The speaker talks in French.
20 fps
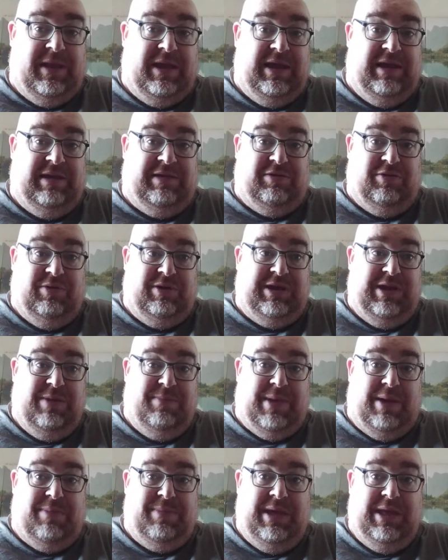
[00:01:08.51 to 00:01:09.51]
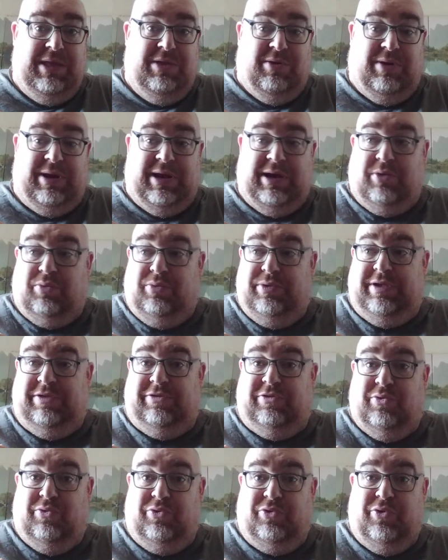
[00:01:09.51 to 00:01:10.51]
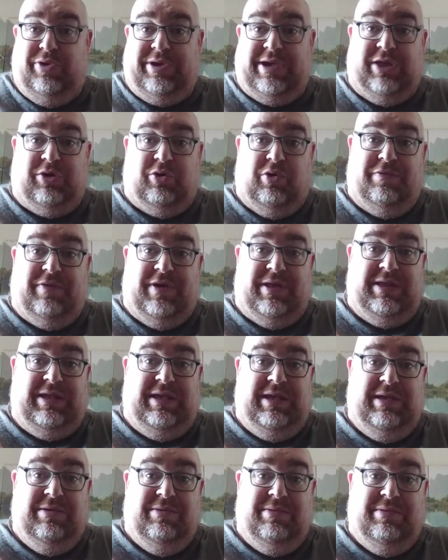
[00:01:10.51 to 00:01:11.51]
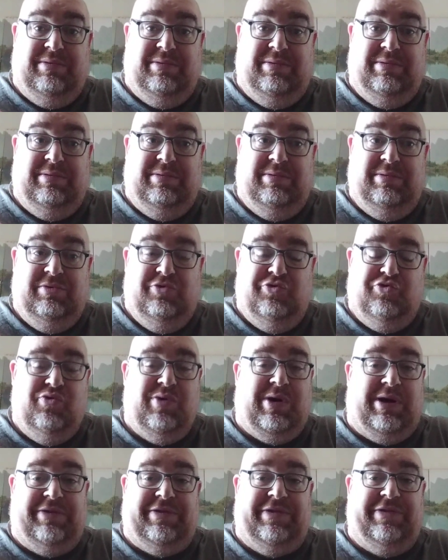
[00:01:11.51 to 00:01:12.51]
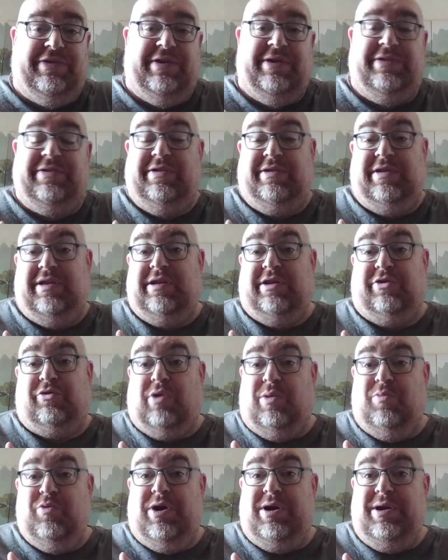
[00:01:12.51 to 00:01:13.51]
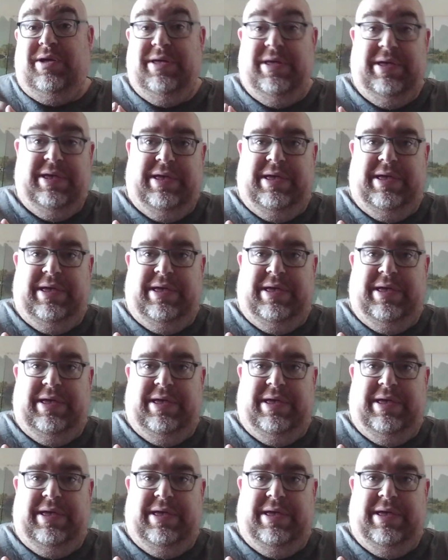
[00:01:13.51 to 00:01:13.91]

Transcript: et ce qui m'a mis dans la condition de 90 jours, hein, c'est ça, c'est-à-dire 3 mois,